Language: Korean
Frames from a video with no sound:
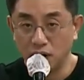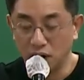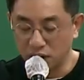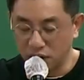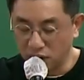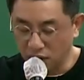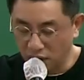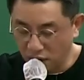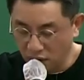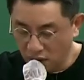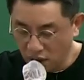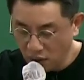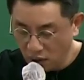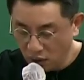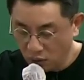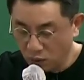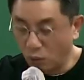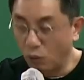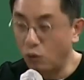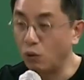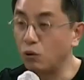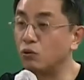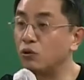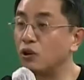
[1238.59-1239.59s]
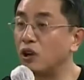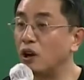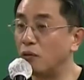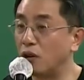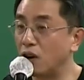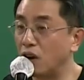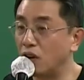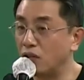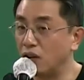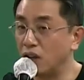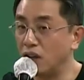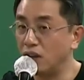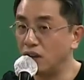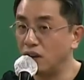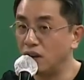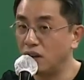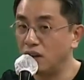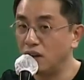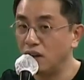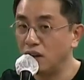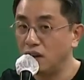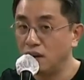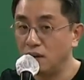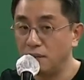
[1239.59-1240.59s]
그래서 이걸 우리가 뭐라고 해요?
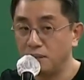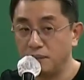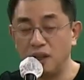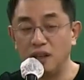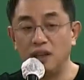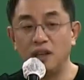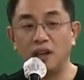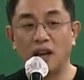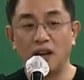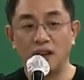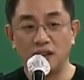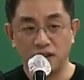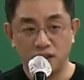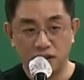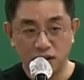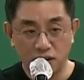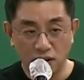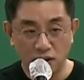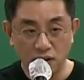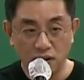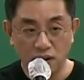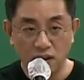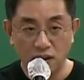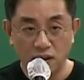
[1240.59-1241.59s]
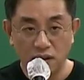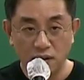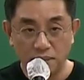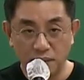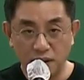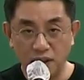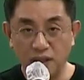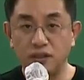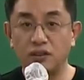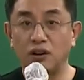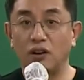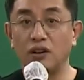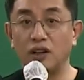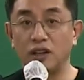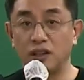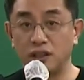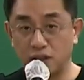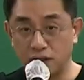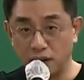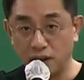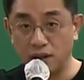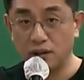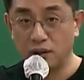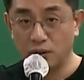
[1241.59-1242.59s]
비개인성,
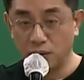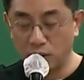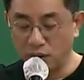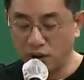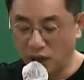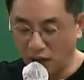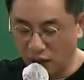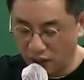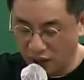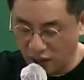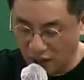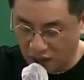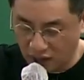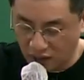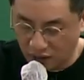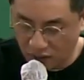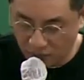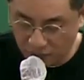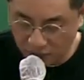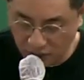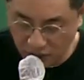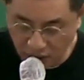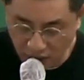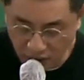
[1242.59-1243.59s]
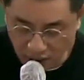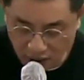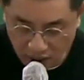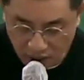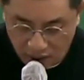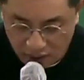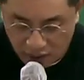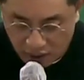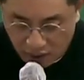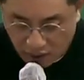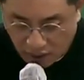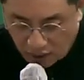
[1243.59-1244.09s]
비정의성, 이렇게 얘기하는 겁니다.